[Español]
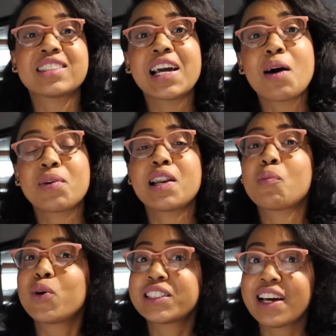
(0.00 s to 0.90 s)
te abren la
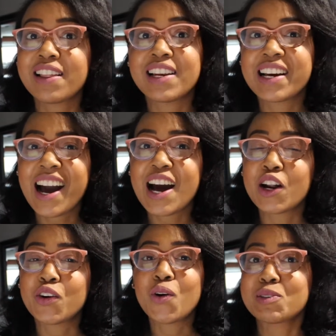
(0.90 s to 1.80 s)
puerta del
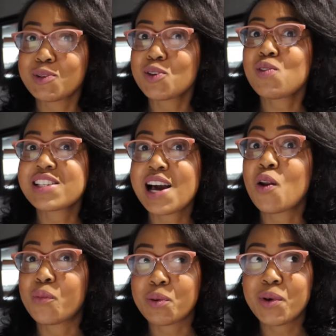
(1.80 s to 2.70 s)
carro. Mi esposo lo hacía
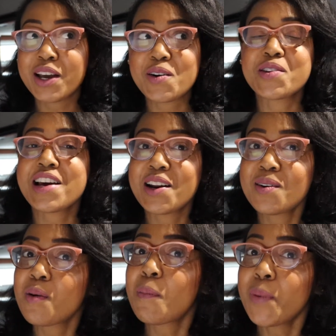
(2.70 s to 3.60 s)
lo primero, ya
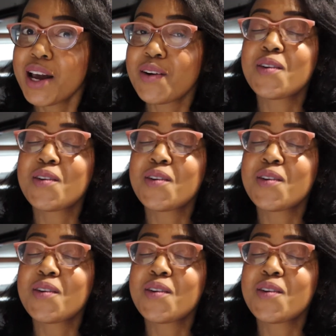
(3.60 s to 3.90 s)
no, pero